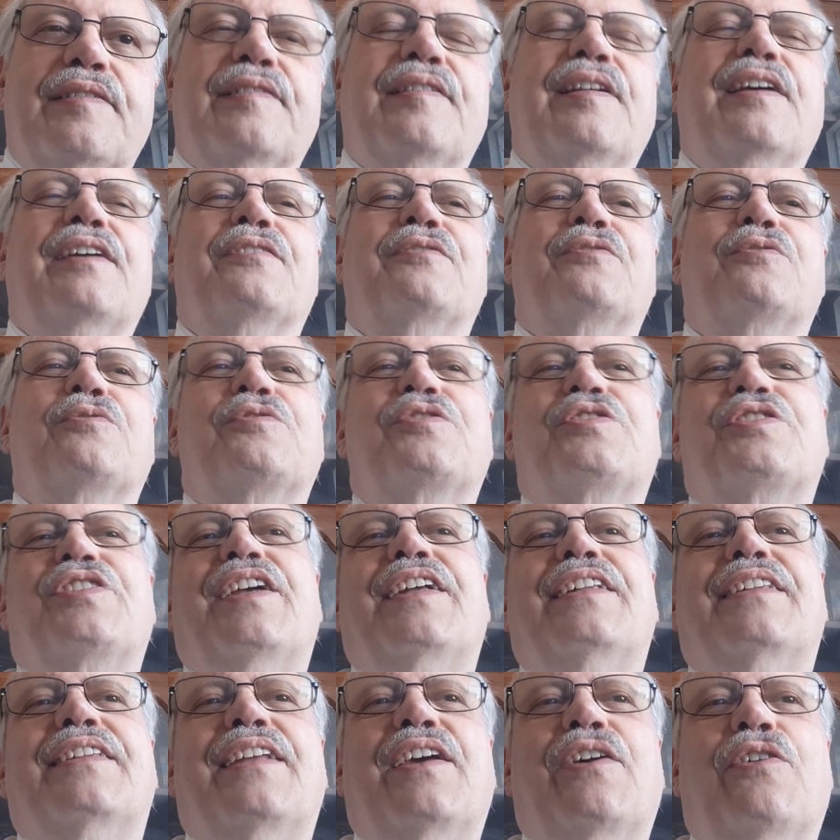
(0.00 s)
sendo,
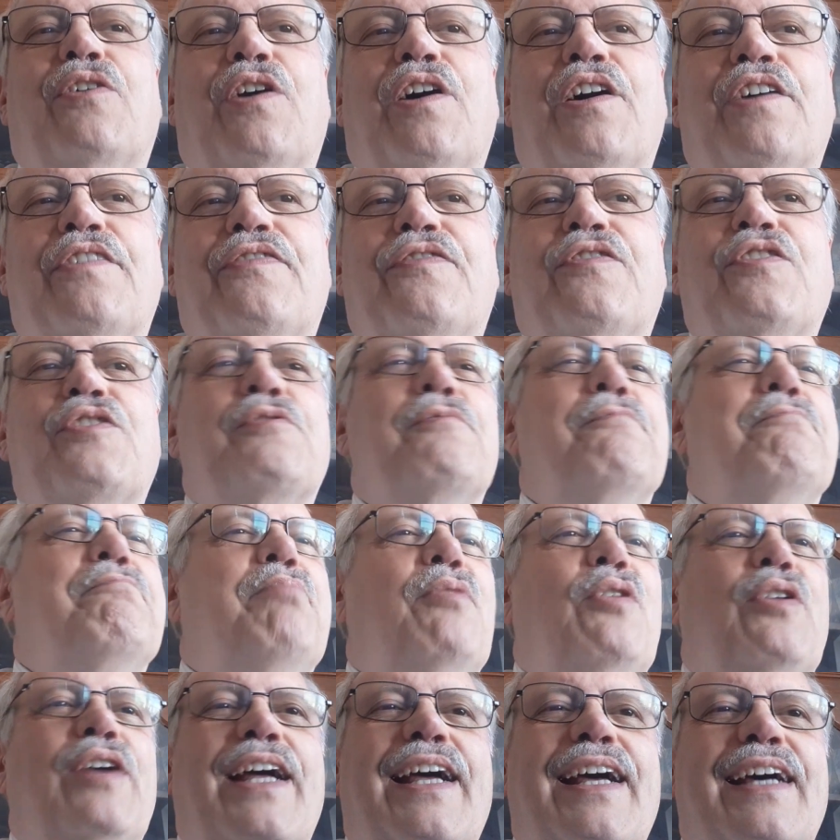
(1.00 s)
GTO foi um
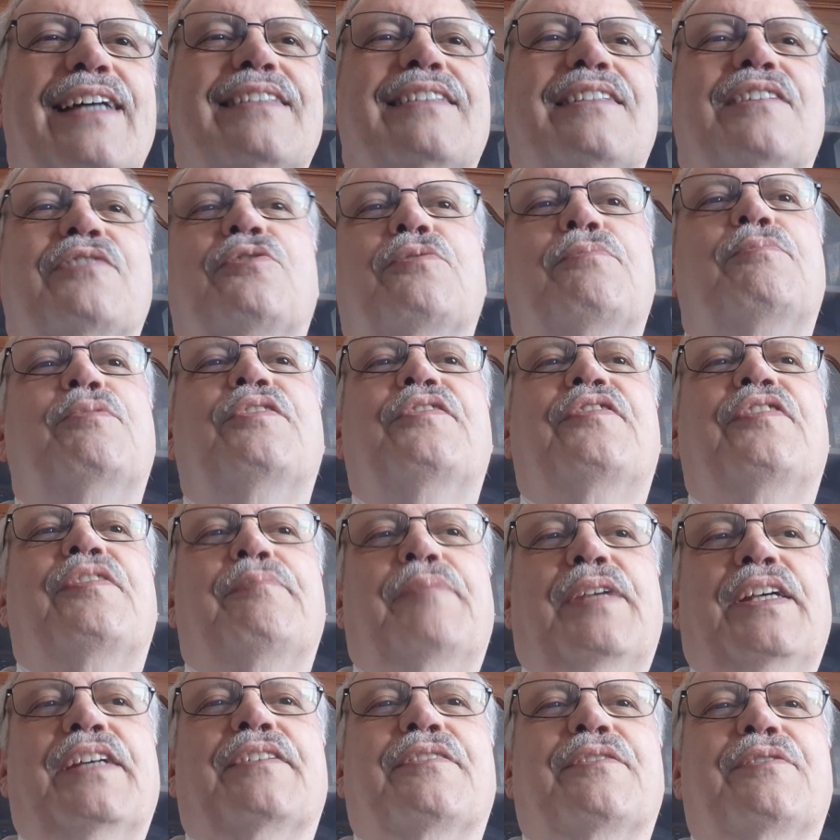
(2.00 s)
poeta do
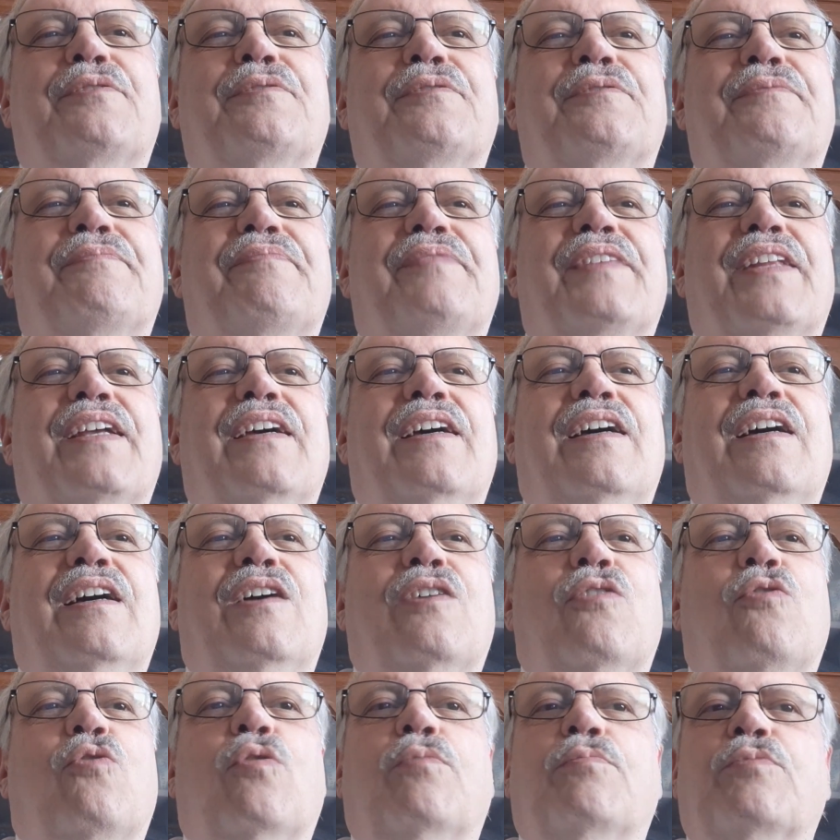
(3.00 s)
movimento.
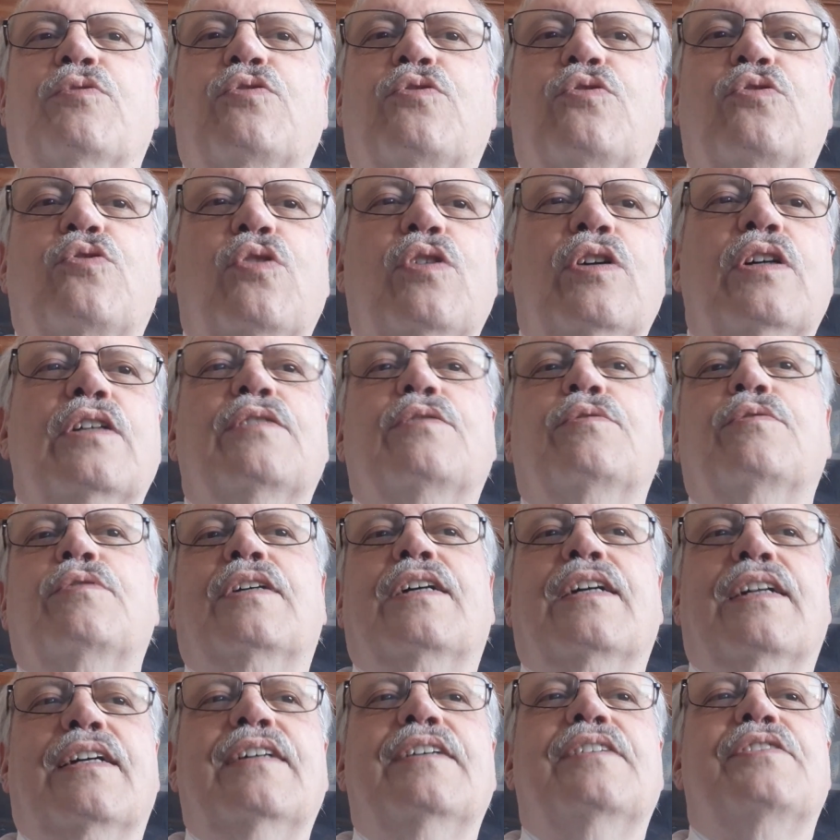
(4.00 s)
Como todo
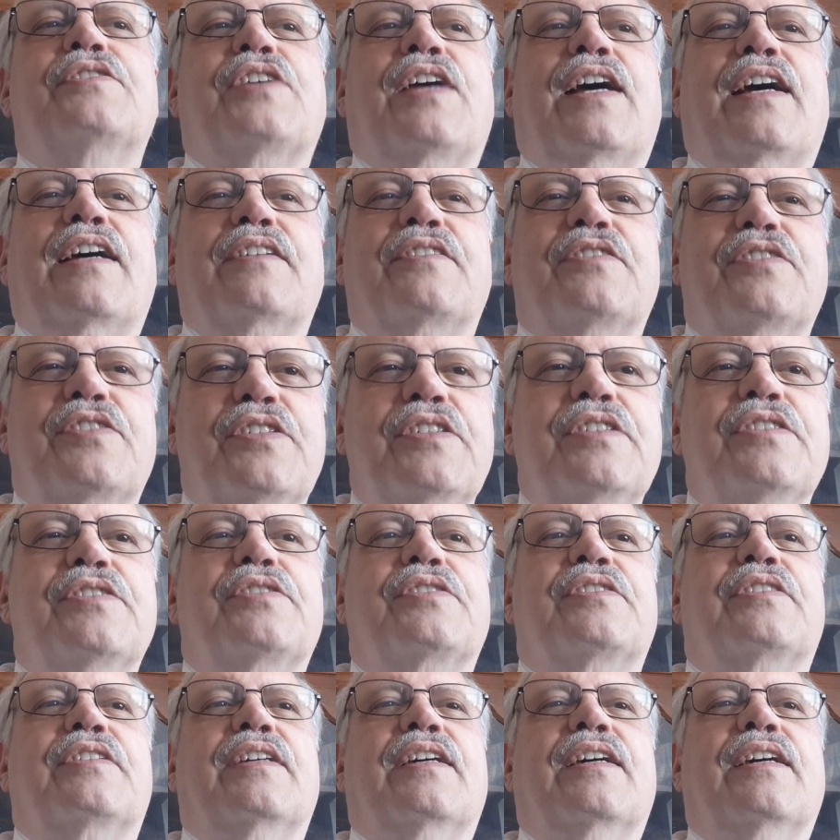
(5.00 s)
grande
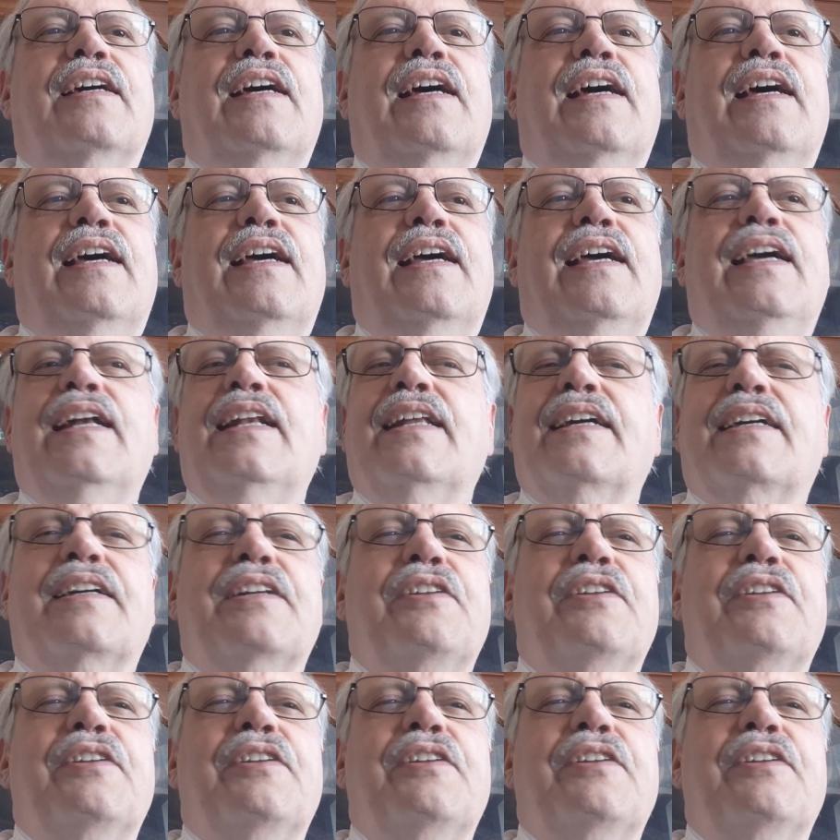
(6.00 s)
artista, ele